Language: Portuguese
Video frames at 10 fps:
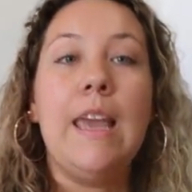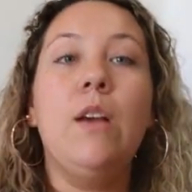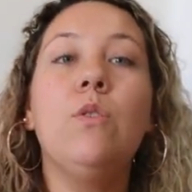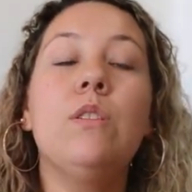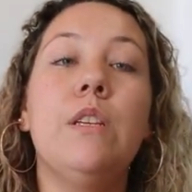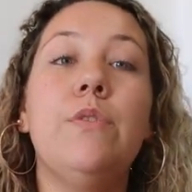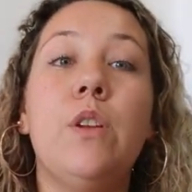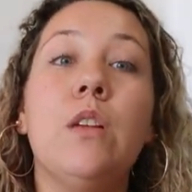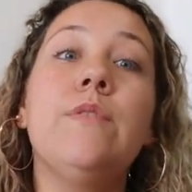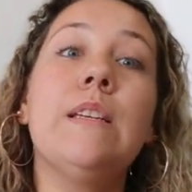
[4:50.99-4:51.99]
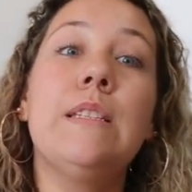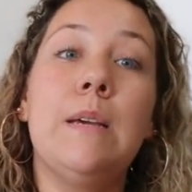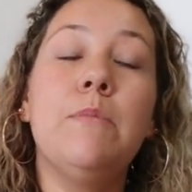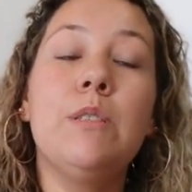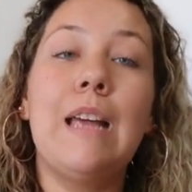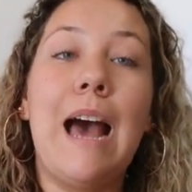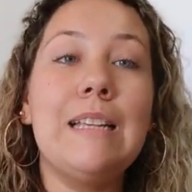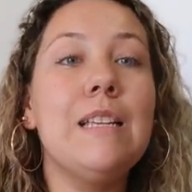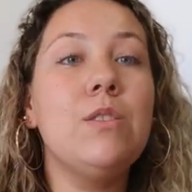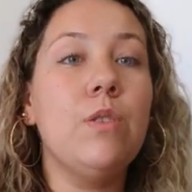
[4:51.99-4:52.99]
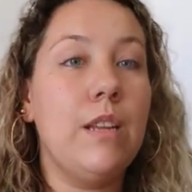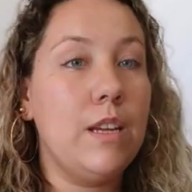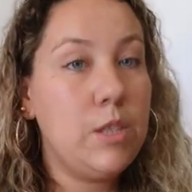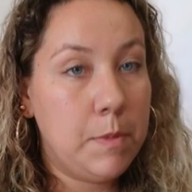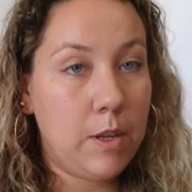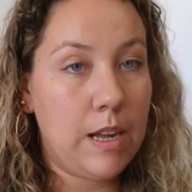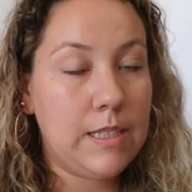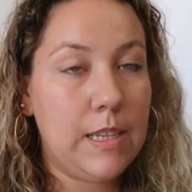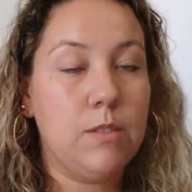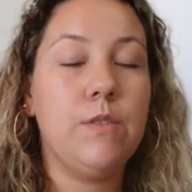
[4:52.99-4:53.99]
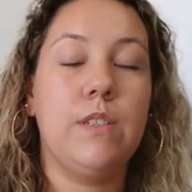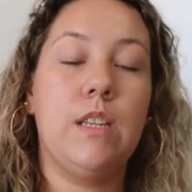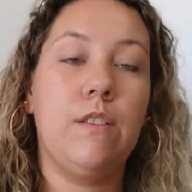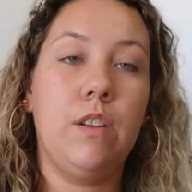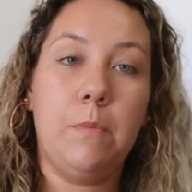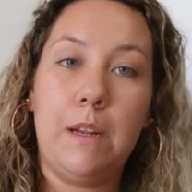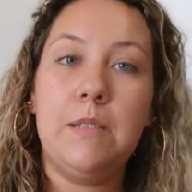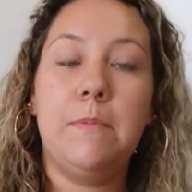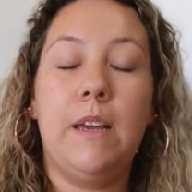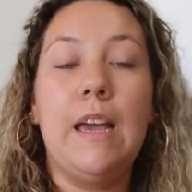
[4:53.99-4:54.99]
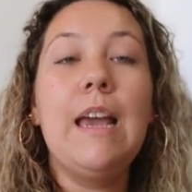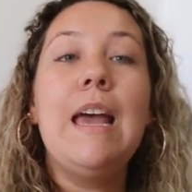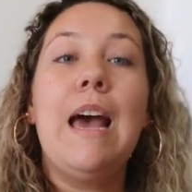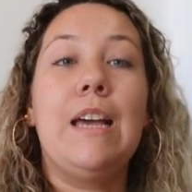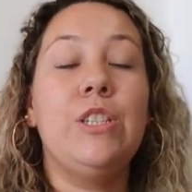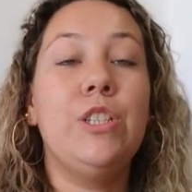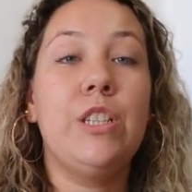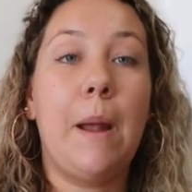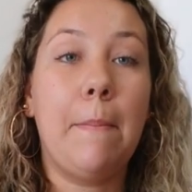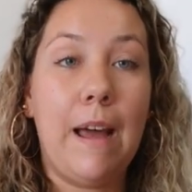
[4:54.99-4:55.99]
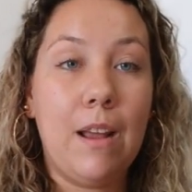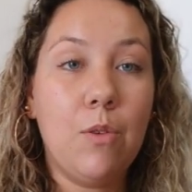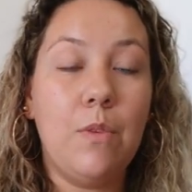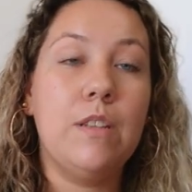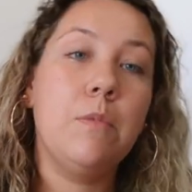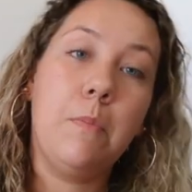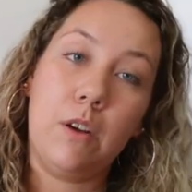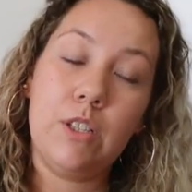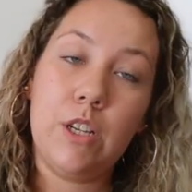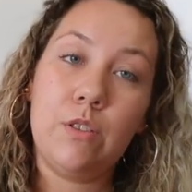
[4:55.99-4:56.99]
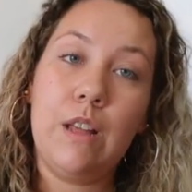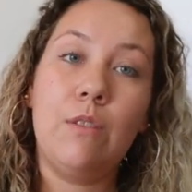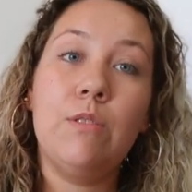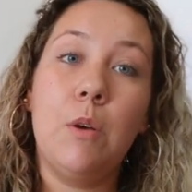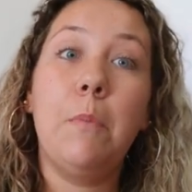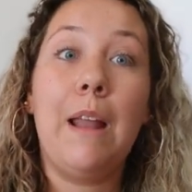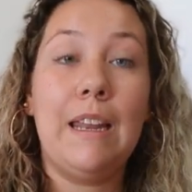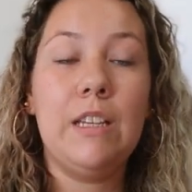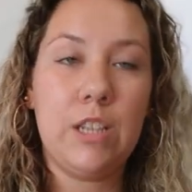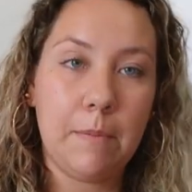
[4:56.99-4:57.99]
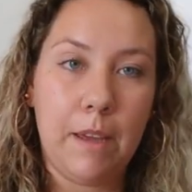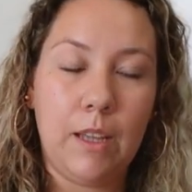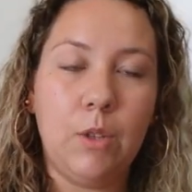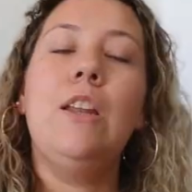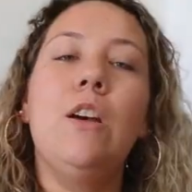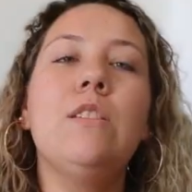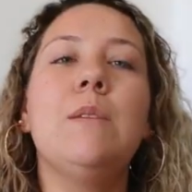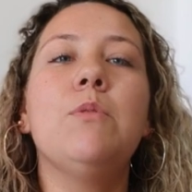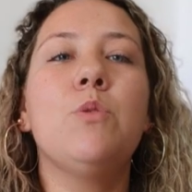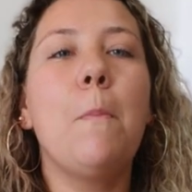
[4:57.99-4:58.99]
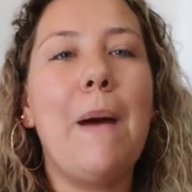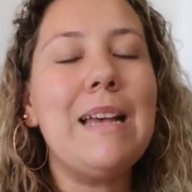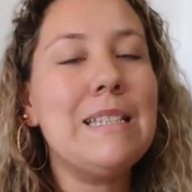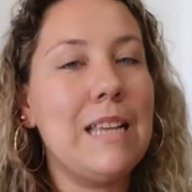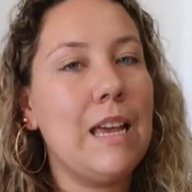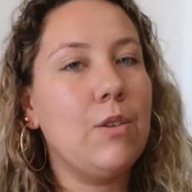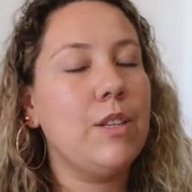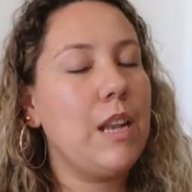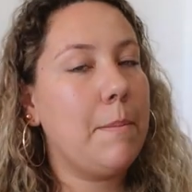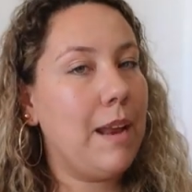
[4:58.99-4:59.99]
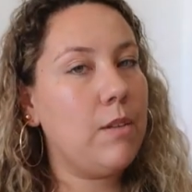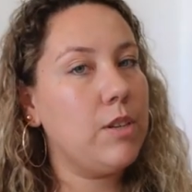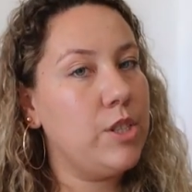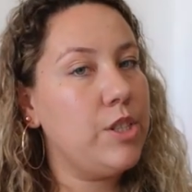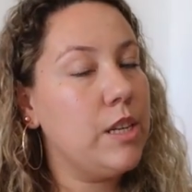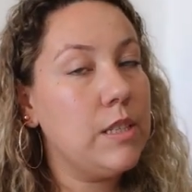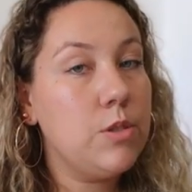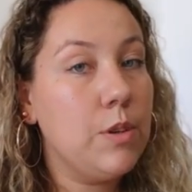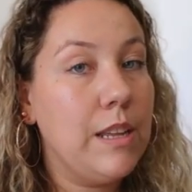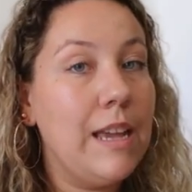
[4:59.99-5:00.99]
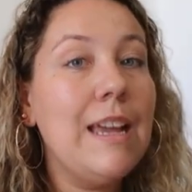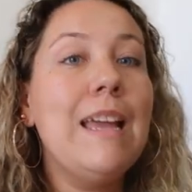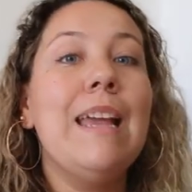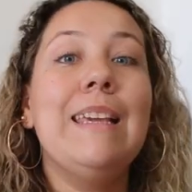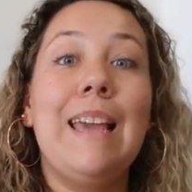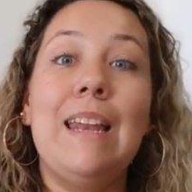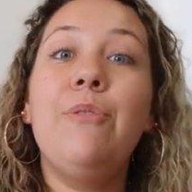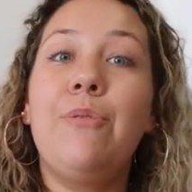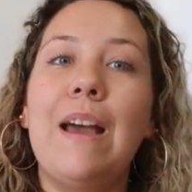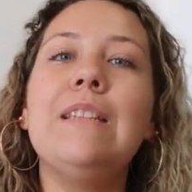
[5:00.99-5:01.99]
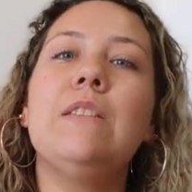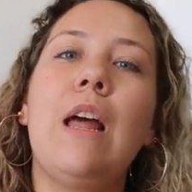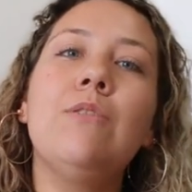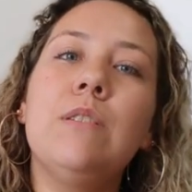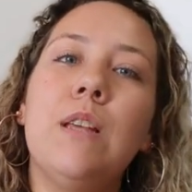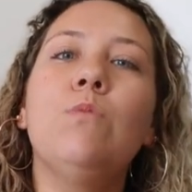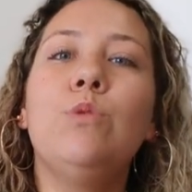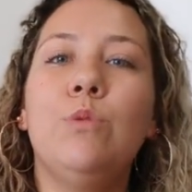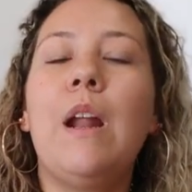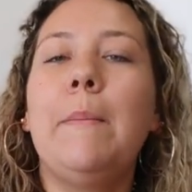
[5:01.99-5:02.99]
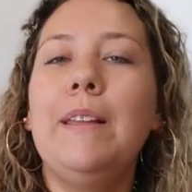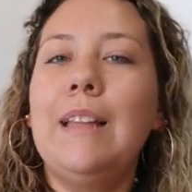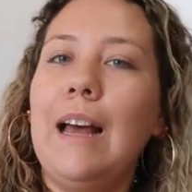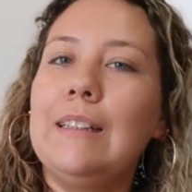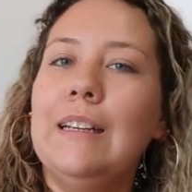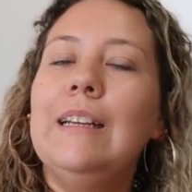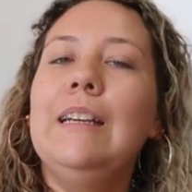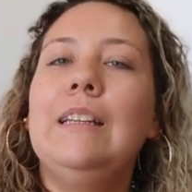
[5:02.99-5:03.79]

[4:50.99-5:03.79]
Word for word: Inclusive, nós fazemos assessoria de imigração. Se você está vindo para a Espanha, a gente trabalha com isso, pode te ajudar no seu planejamento. E nós temos um parceiro que trabalha com a gente na assessoria que ele faz tradução juramentada.